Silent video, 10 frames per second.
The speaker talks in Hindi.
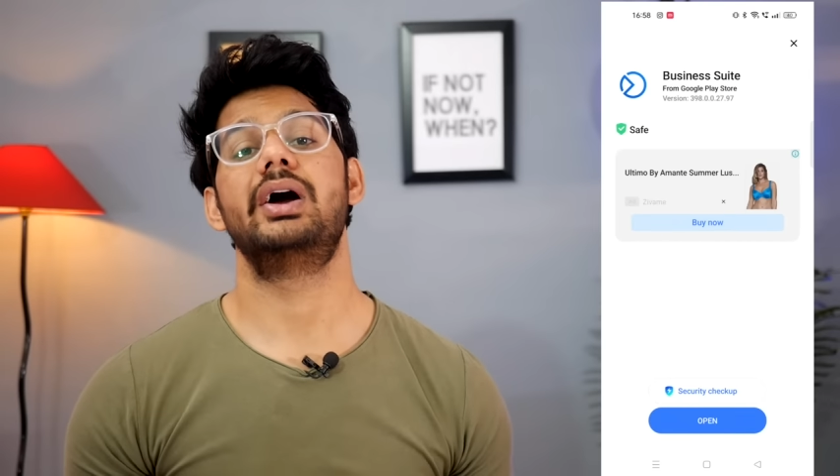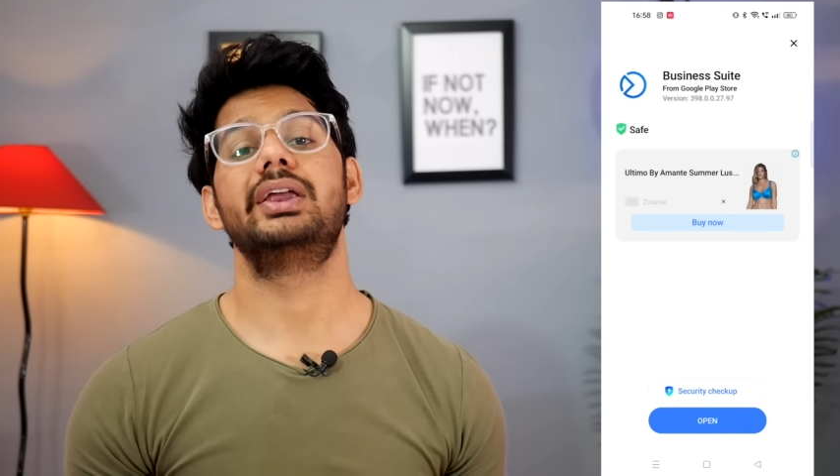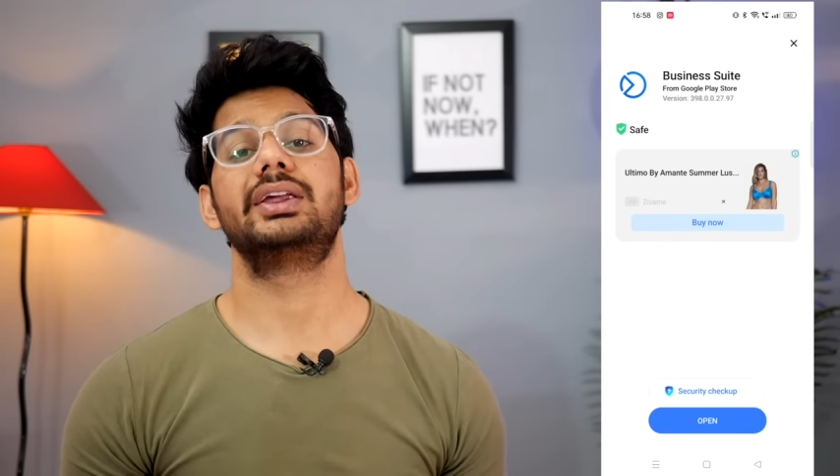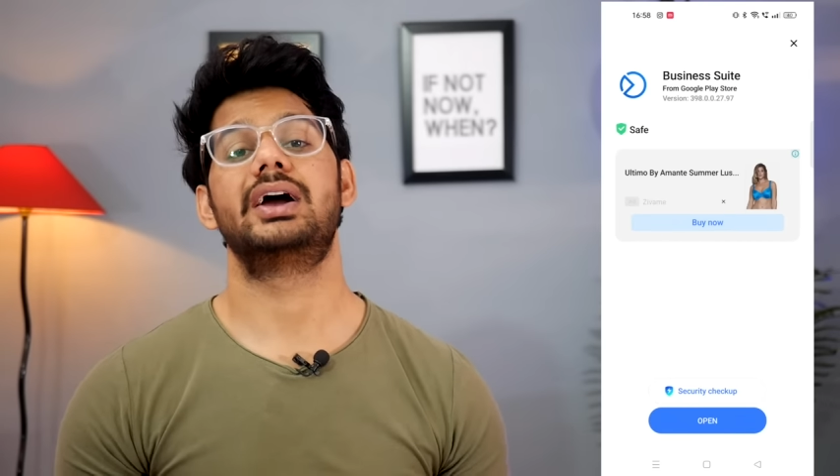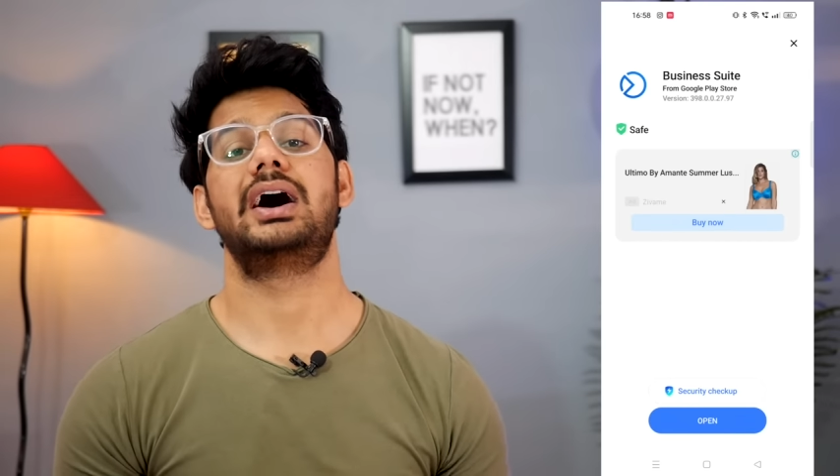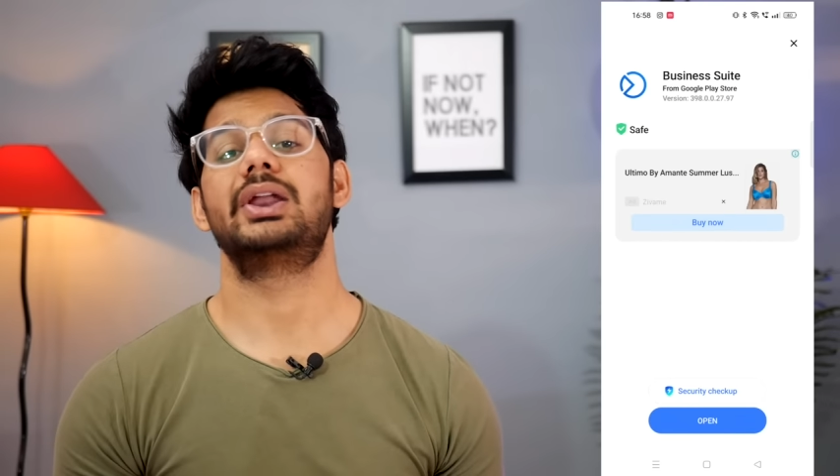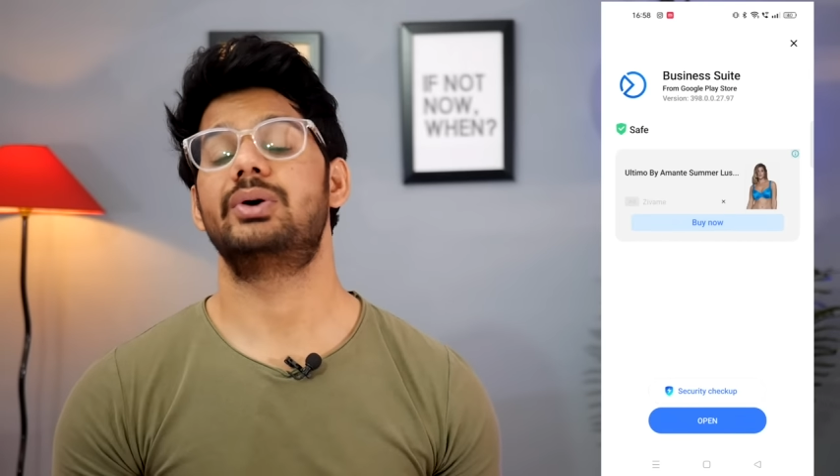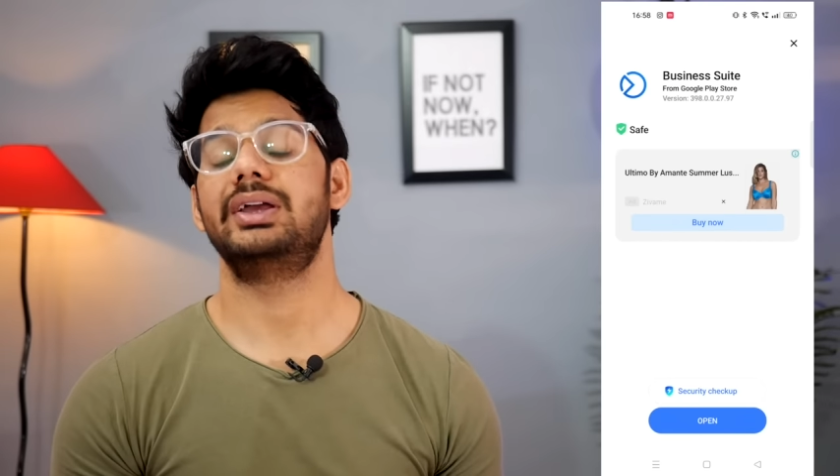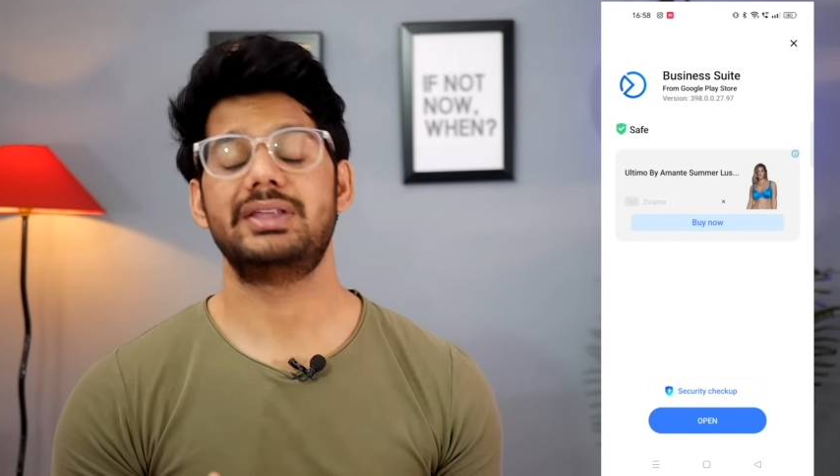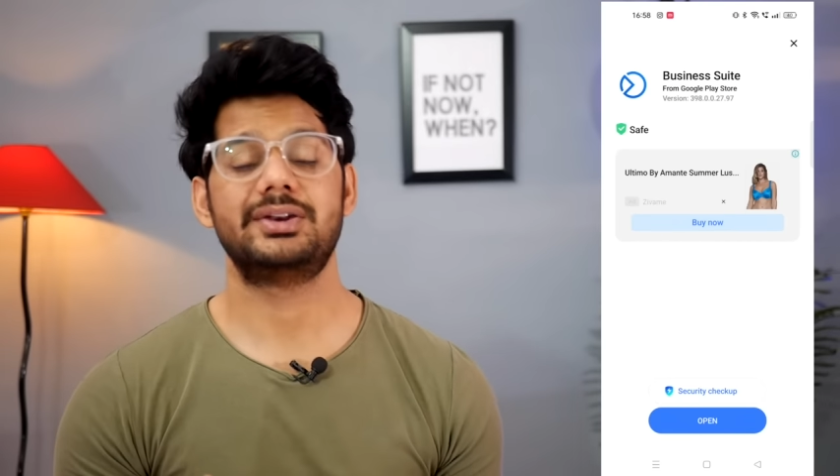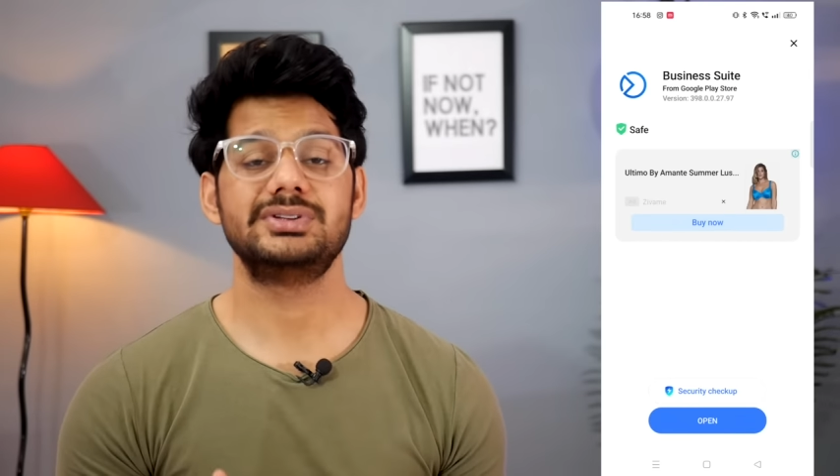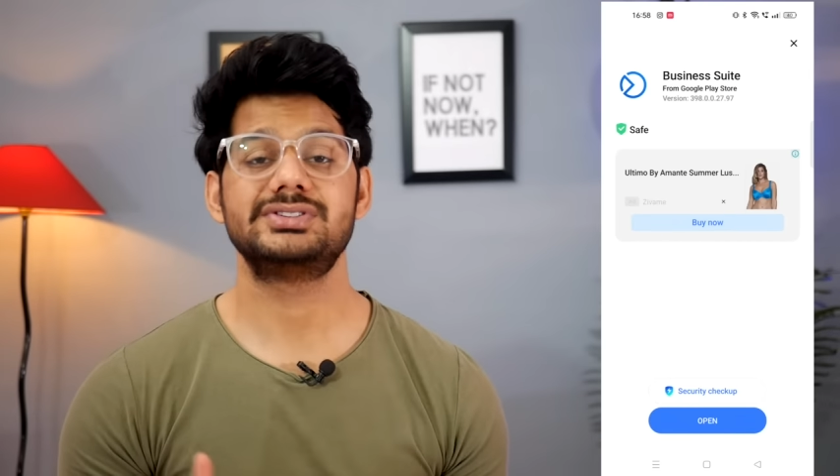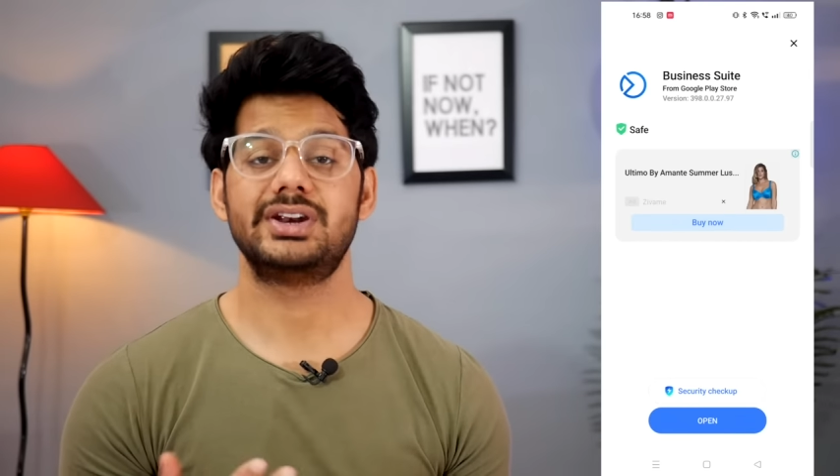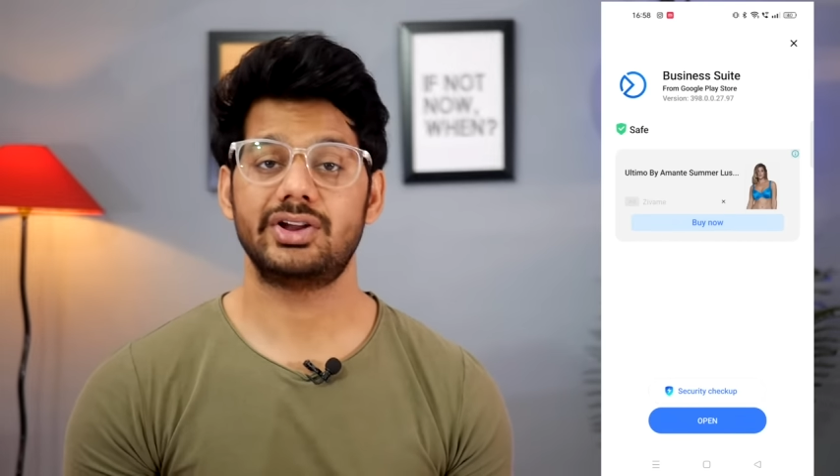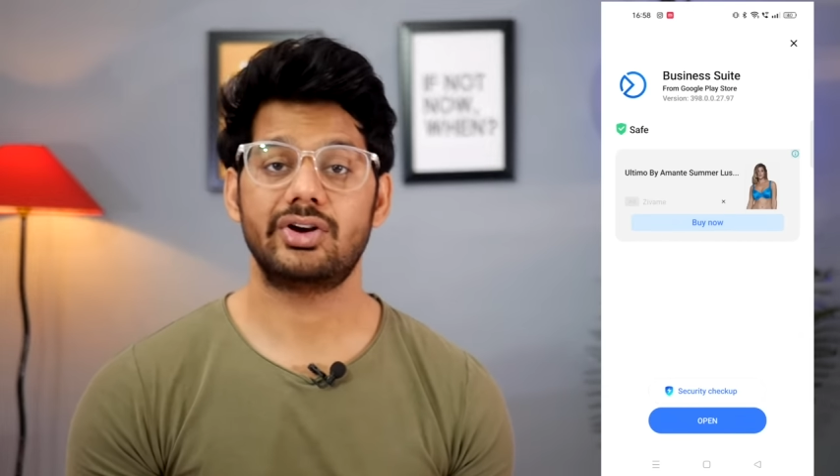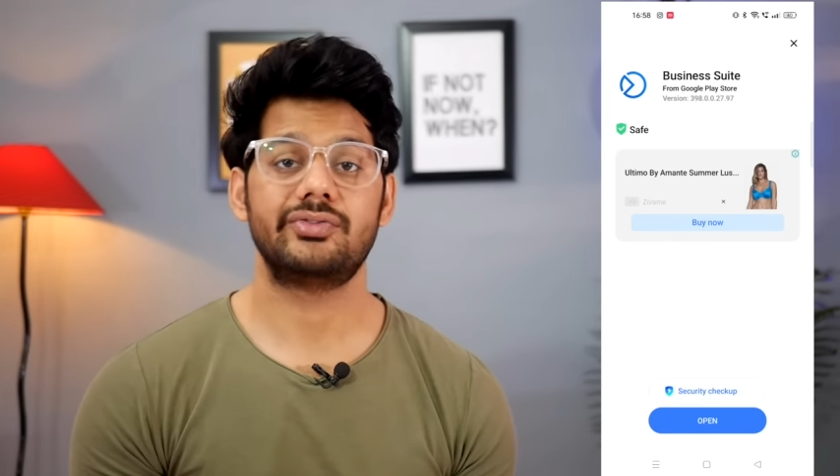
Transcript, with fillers: ही नहीं आर दैट मीन्स रिटर्न